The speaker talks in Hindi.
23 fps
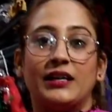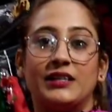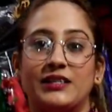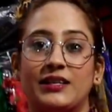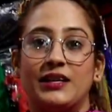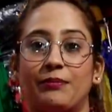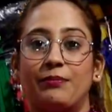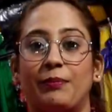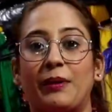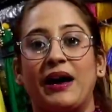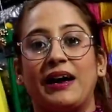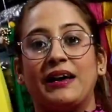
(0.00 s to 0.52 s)

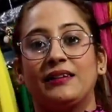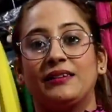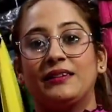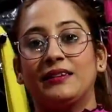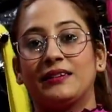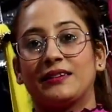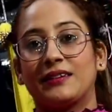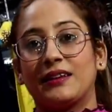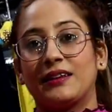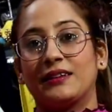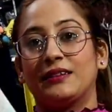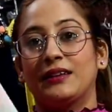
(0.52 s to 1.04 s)
अच्छी प्राइस
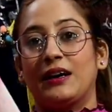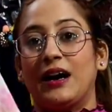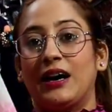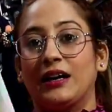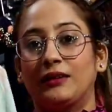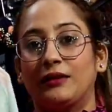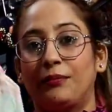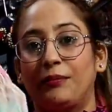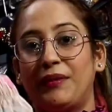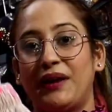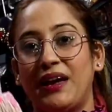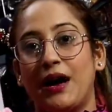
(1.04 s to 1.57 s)
इसके
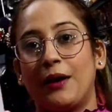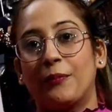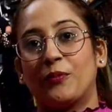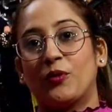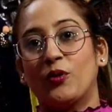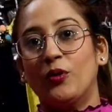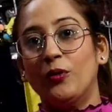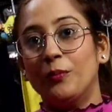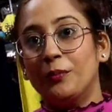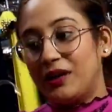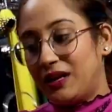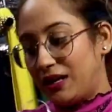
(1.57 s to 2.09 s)
साथ भी
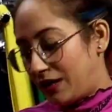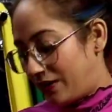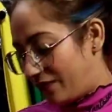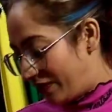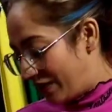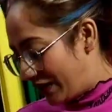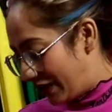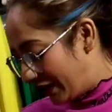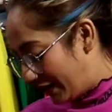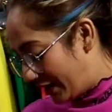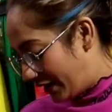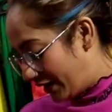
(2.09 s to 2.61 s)
आपको मिलने
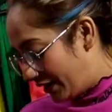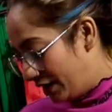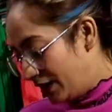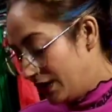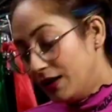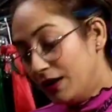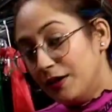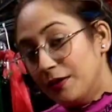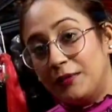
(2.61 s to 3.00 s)
वाला है मतलब,